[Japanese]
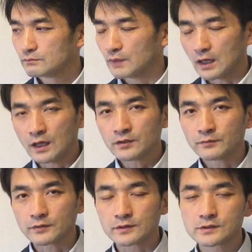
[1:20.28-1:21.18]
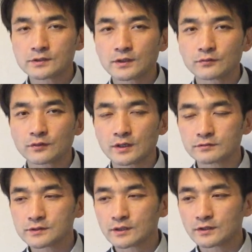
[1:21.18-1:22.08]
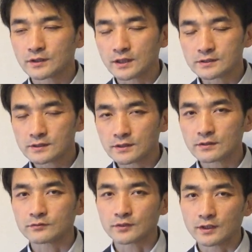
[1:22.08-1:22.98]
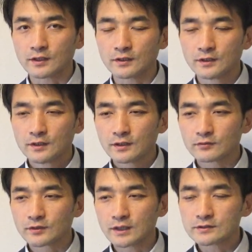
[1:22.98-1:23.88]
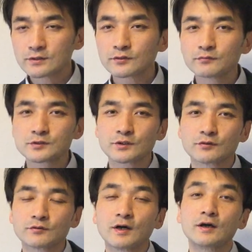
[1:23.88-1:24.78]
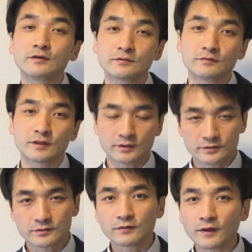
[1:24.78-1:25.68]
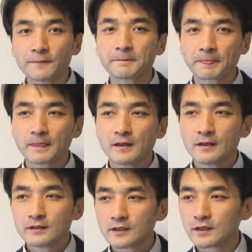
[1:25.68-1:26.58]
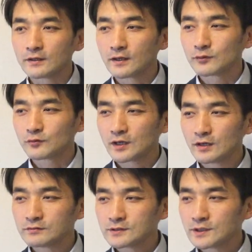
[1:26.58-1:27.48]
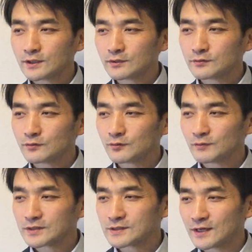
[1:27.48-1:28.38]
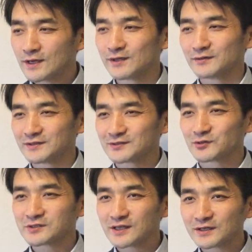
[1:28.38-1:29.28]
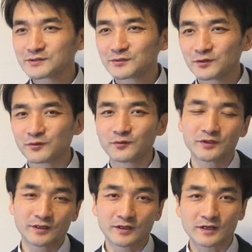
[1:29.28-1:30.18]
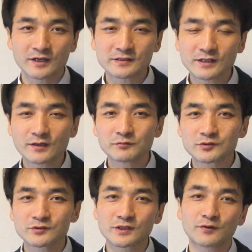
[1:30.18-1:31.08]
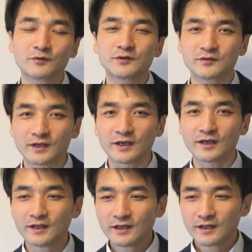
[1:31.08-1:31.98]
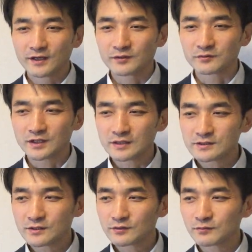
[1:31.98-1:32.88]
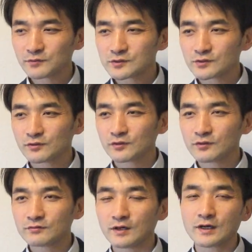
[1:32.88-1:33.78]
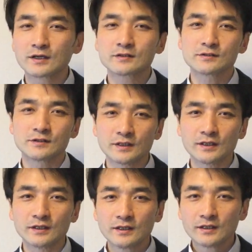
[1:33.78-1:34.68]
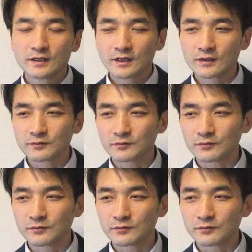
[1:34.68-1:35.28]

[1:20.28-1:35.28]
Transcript: まあ、ある意味私あのカウンセラー男性なのであの男性の気持ちがよくわかるわけですよね。であのカウンセリングの、まあ、世界は女性がすごい多いっていうかカウンセラーも女性が多いのであの男性の気持ちをよく分からずにあの、